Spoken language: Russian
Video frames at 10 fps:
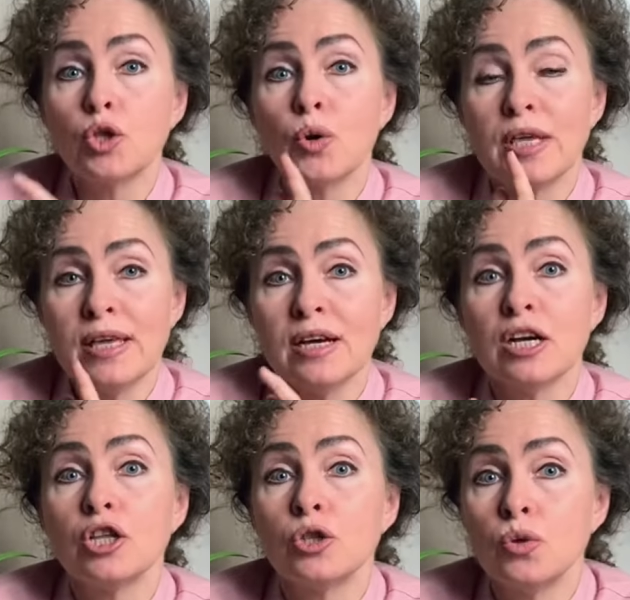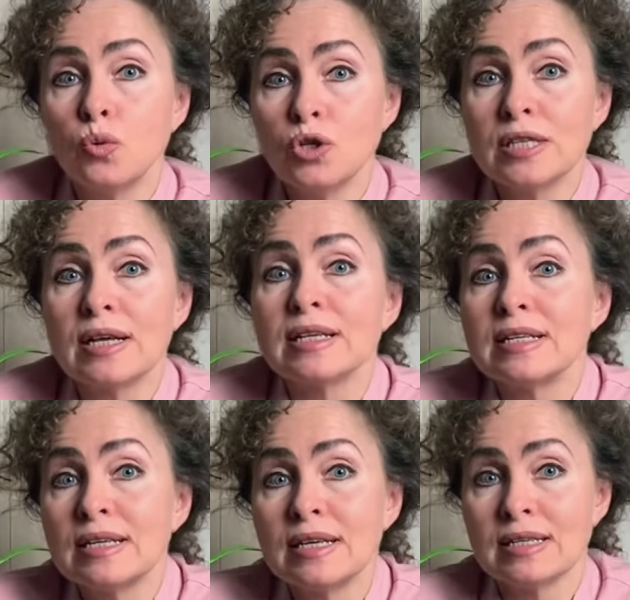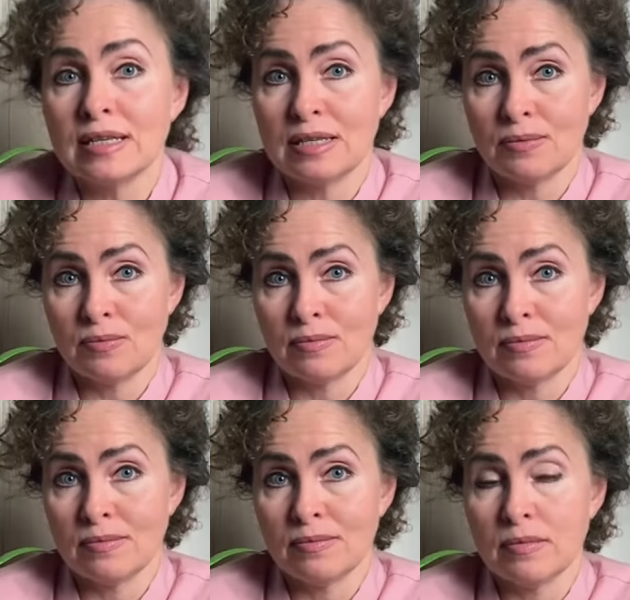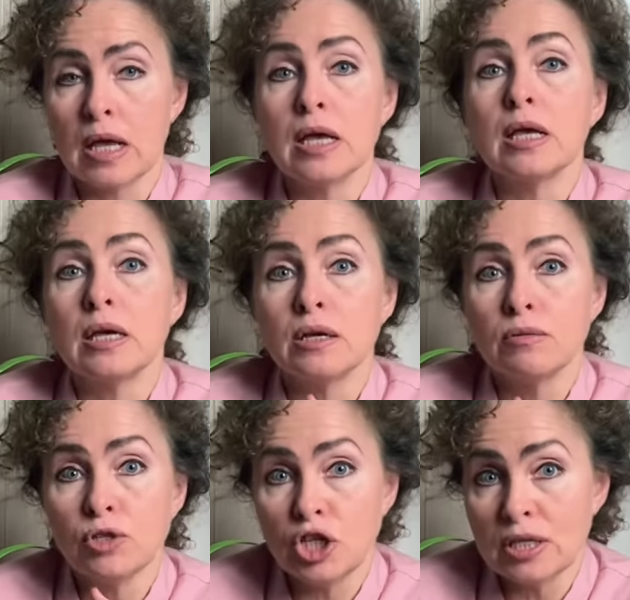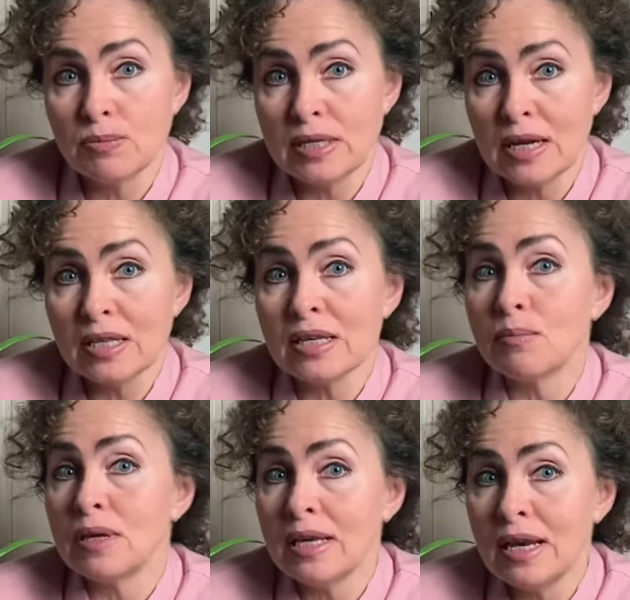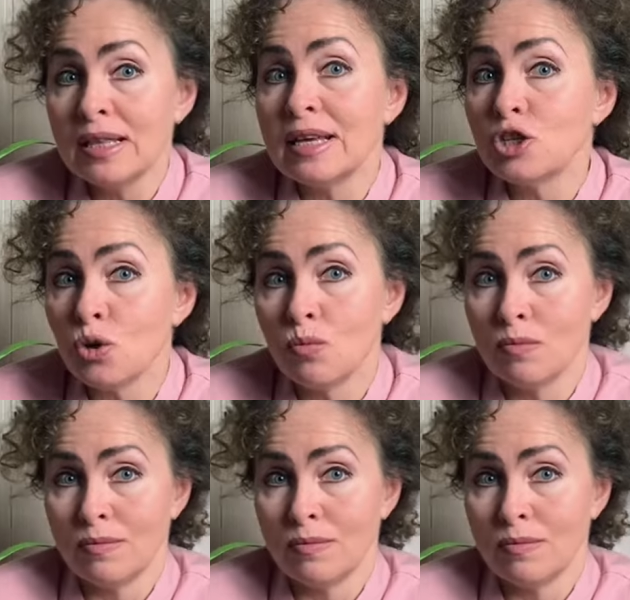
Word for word: то их нужно срезать чистым секатором или ножом.